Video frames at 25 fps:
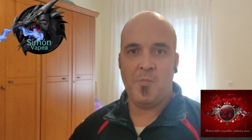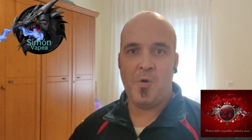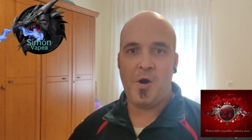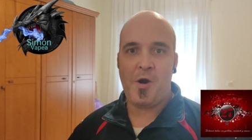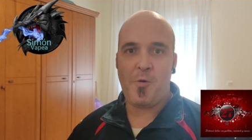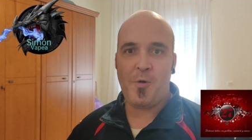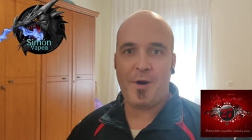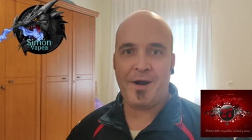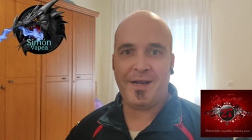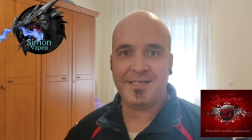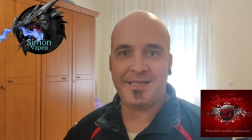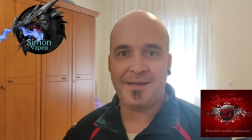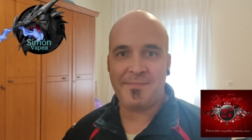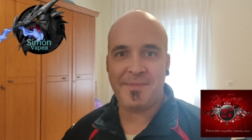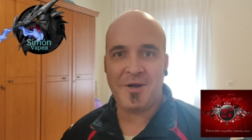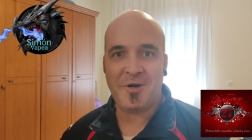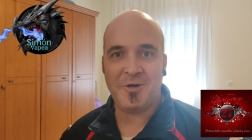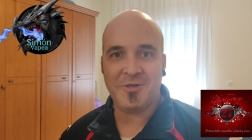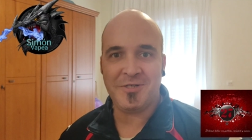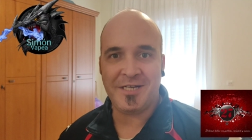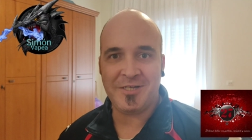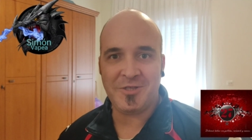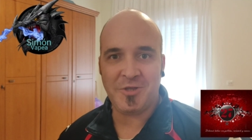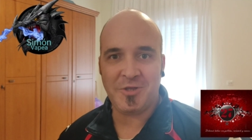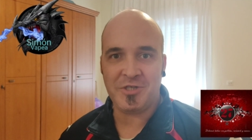Muy buenas
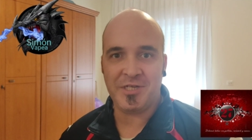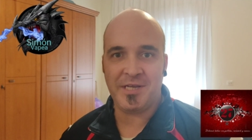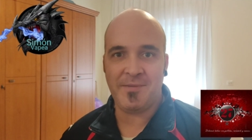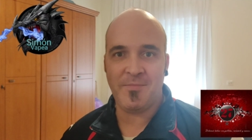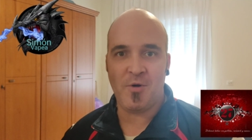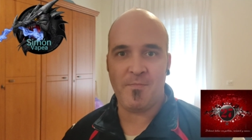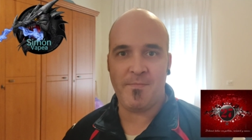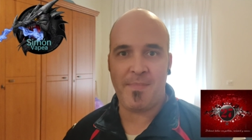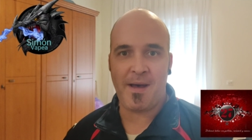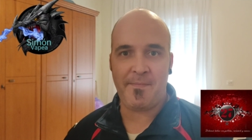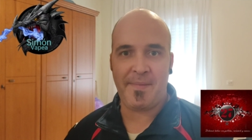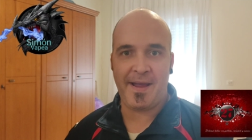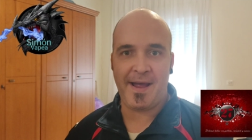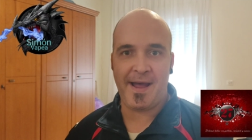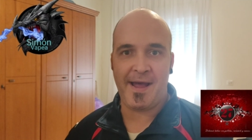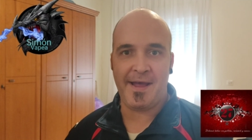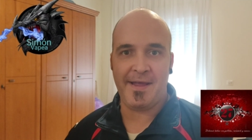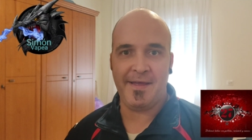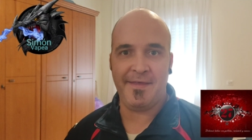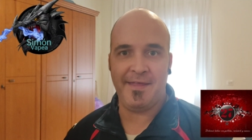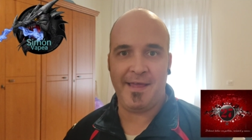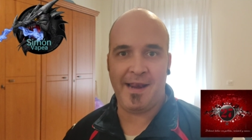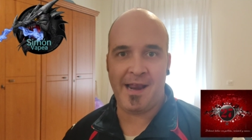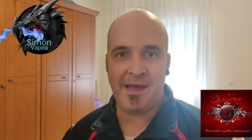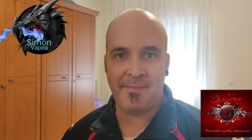amigos, esto es Simón
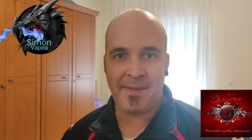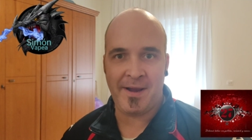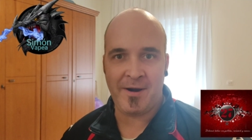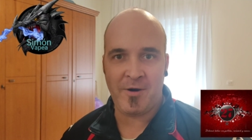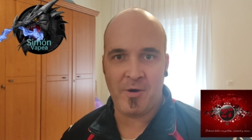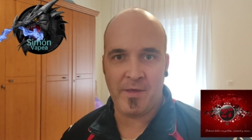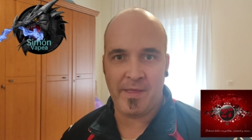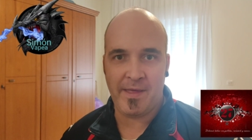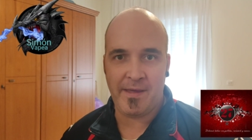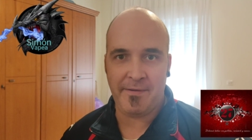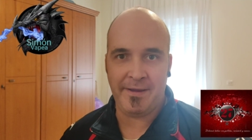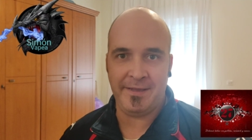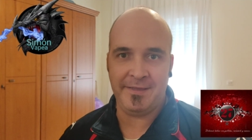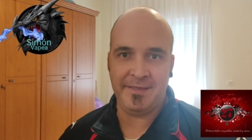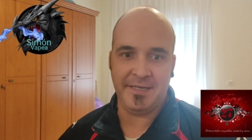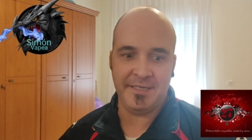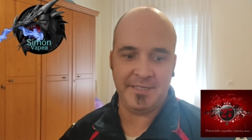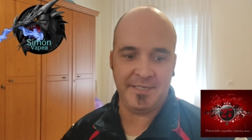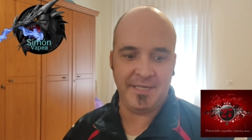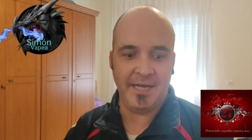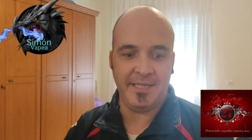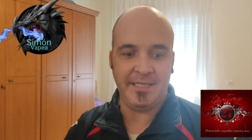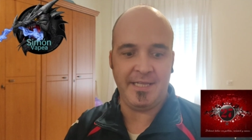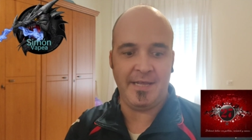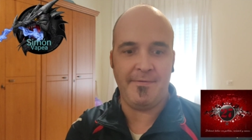Vapea y de la mano de
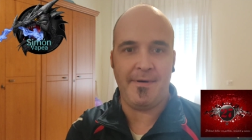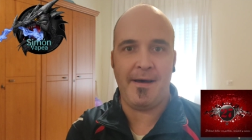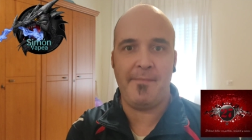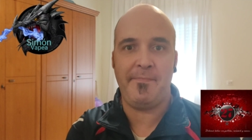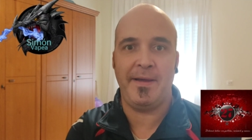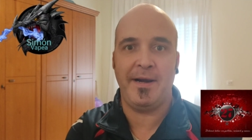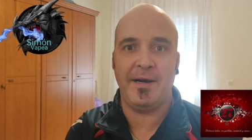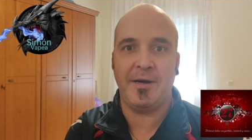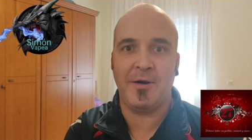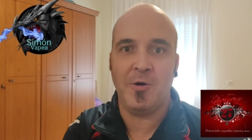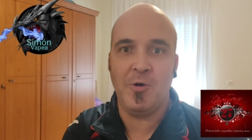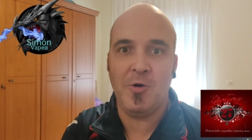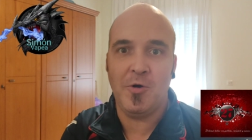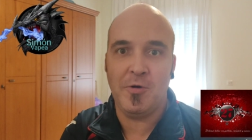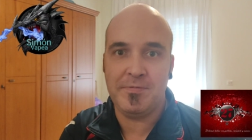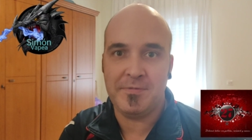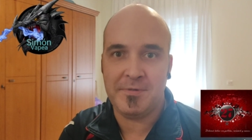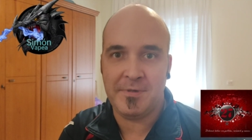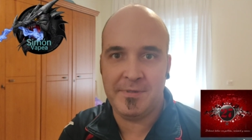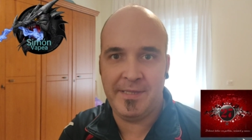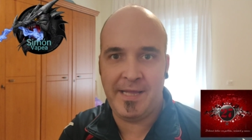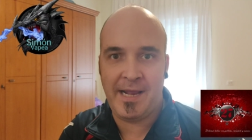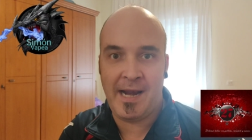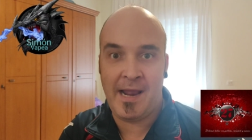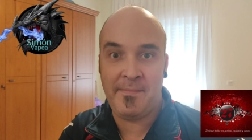27 Vapor
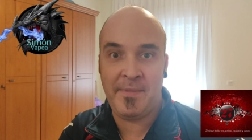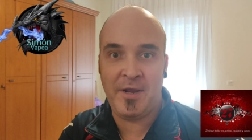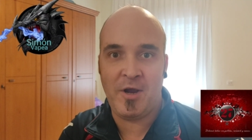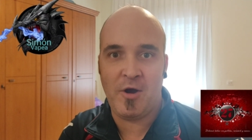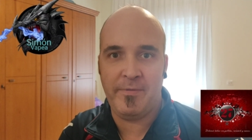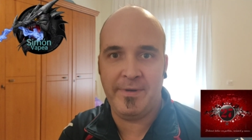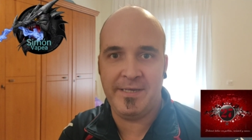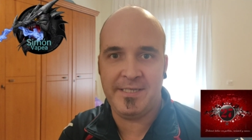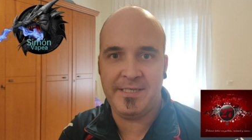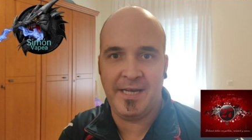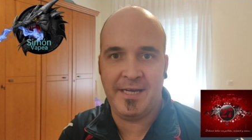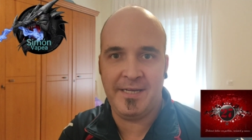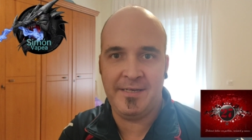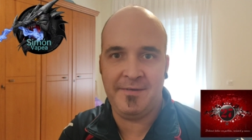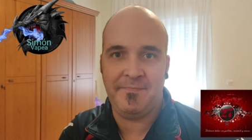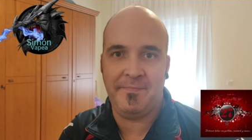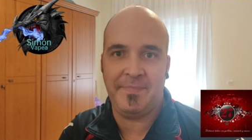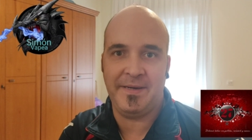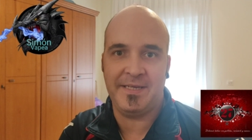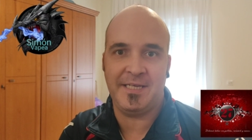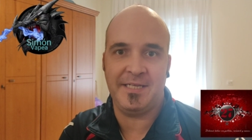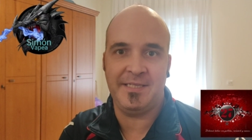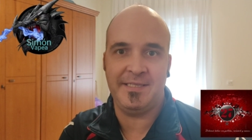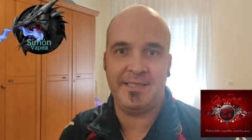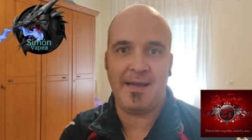Clubs del amigo Vicent
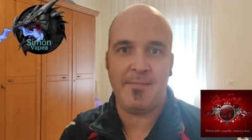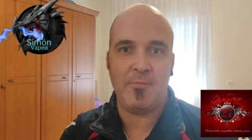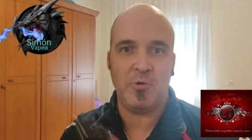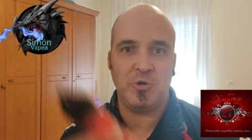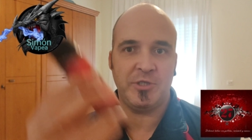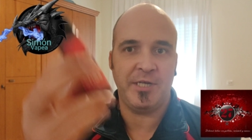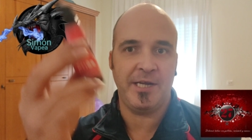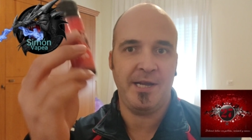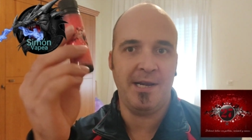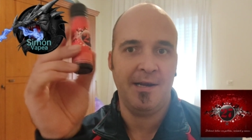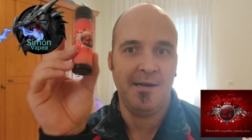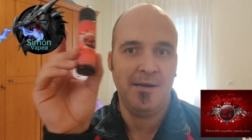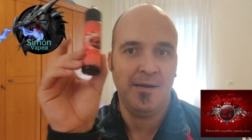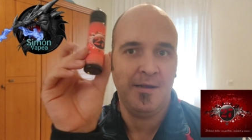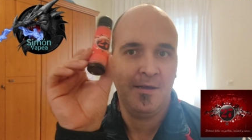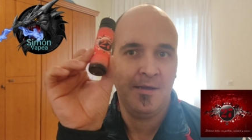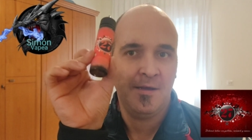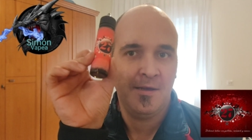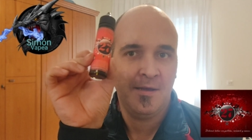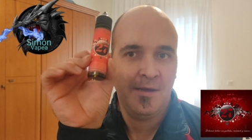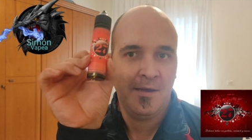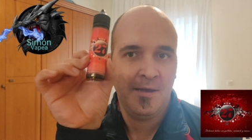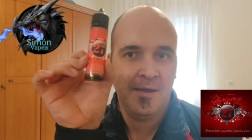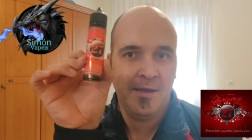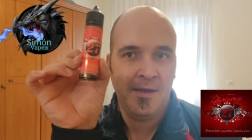presentamos el
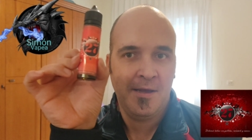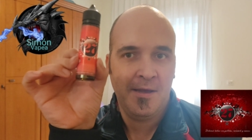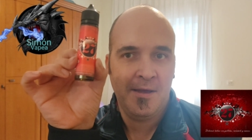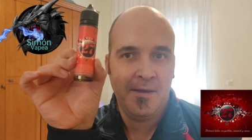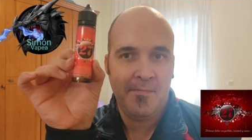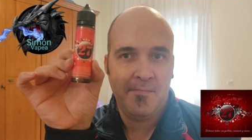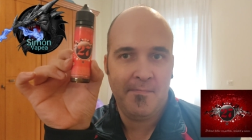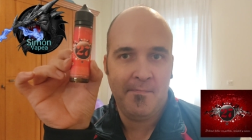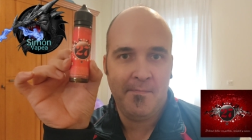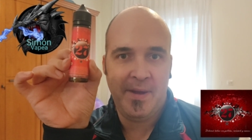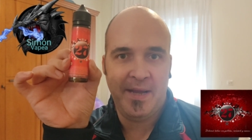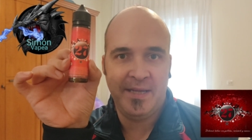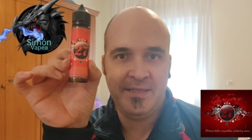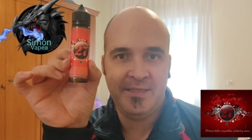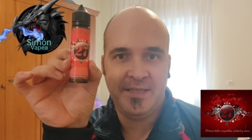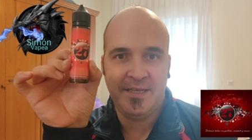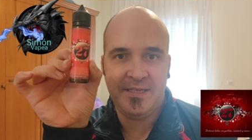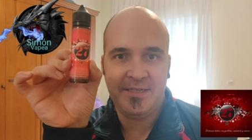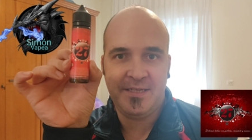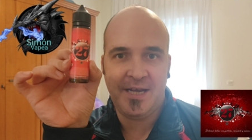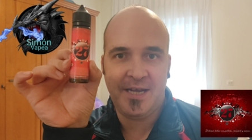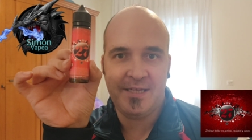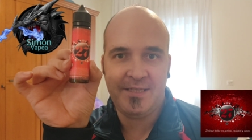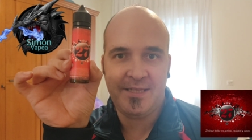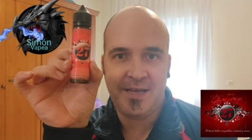
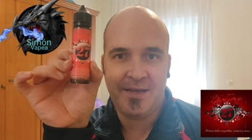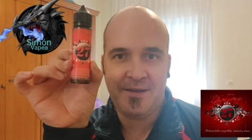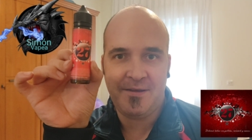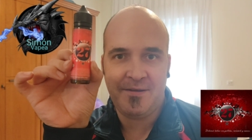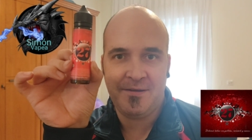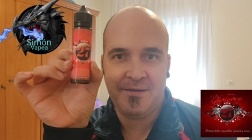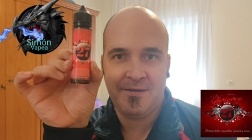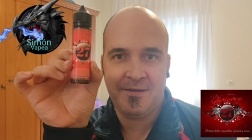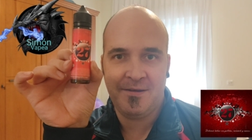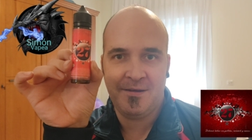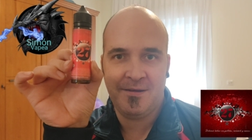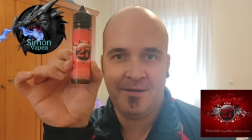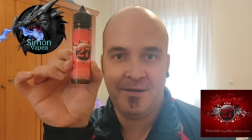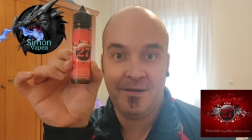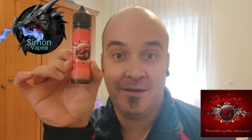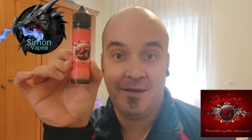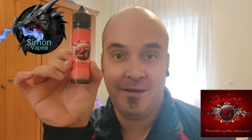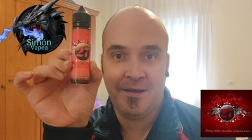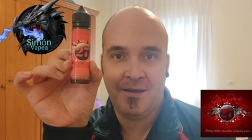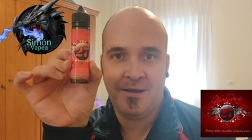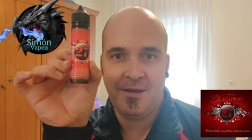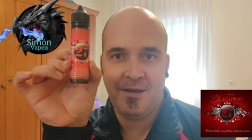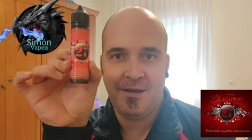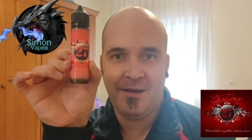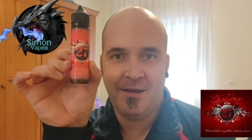27.
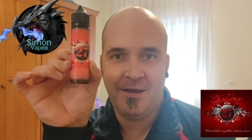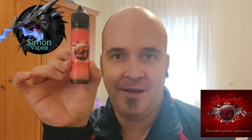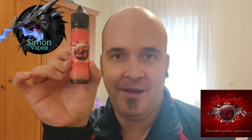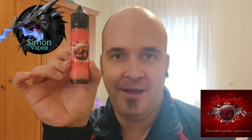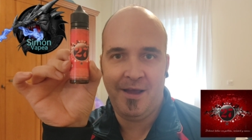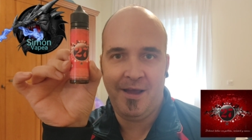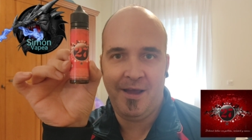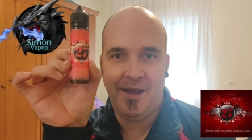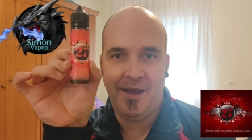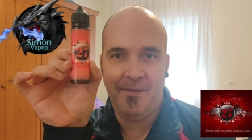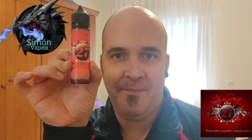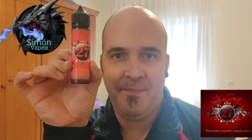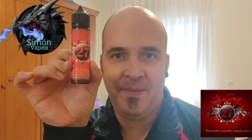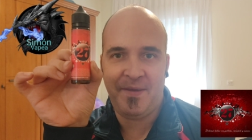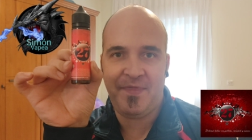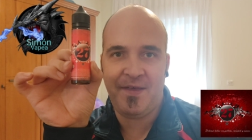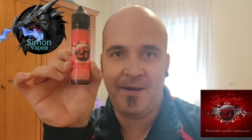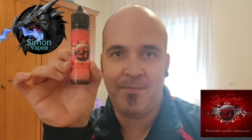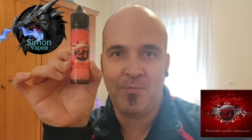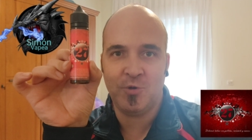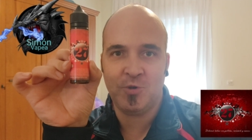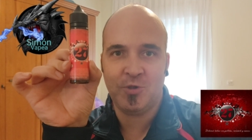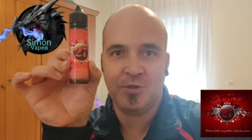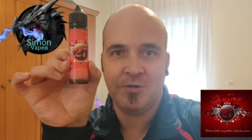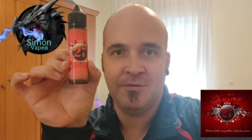
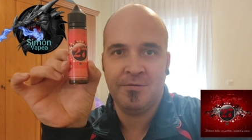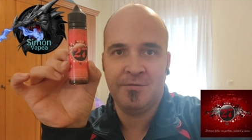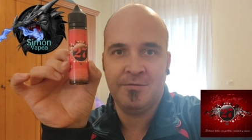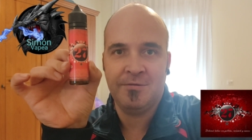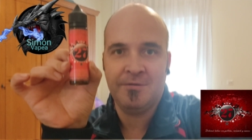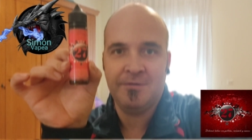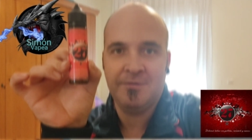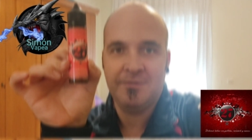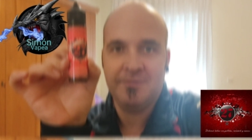Empezamos.